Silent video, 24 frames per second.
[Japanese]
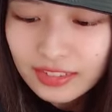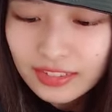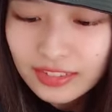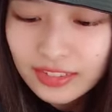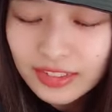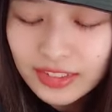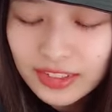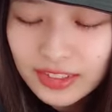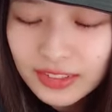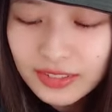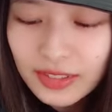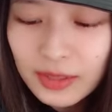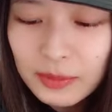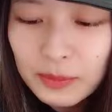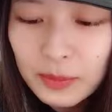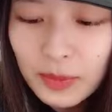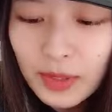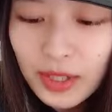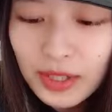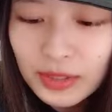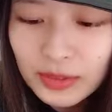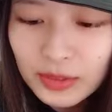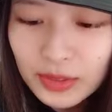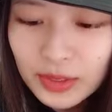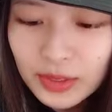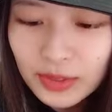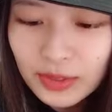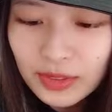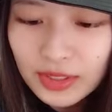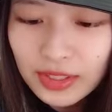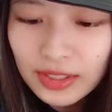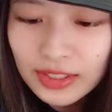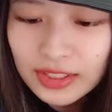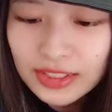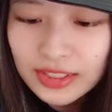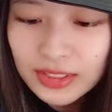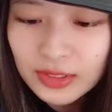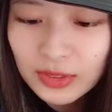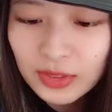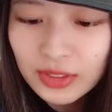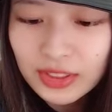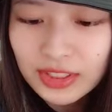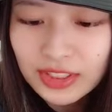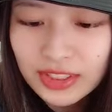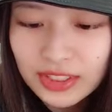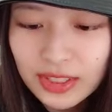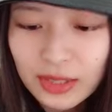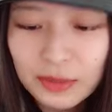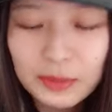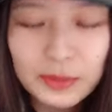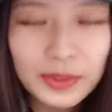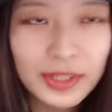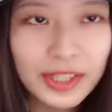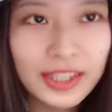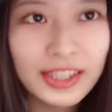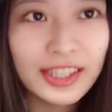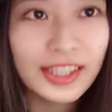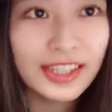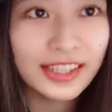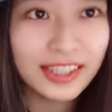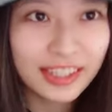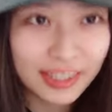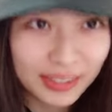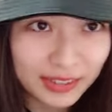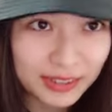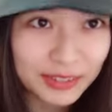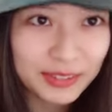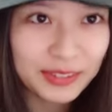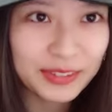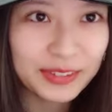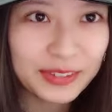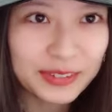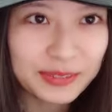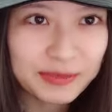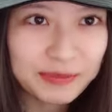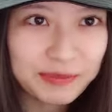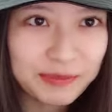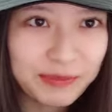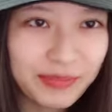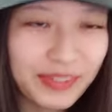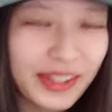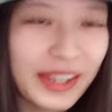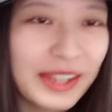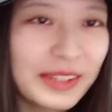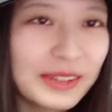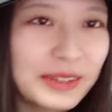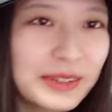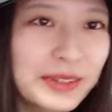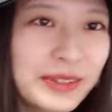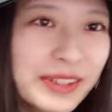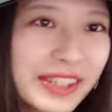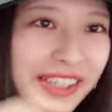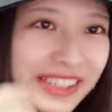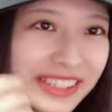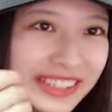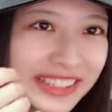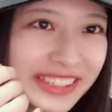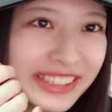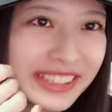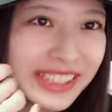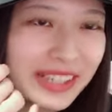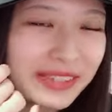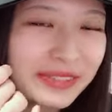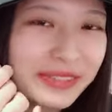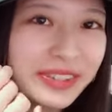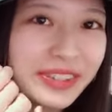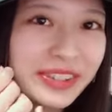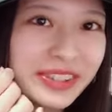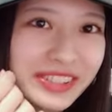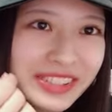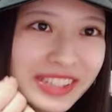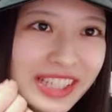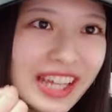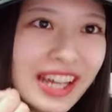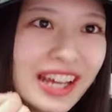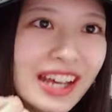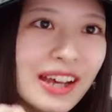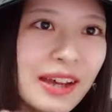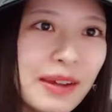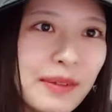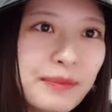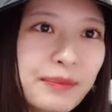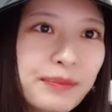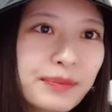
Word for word: うちはもうあの人がイチゴにしか見えないけど、あのオレンジ髪のさ、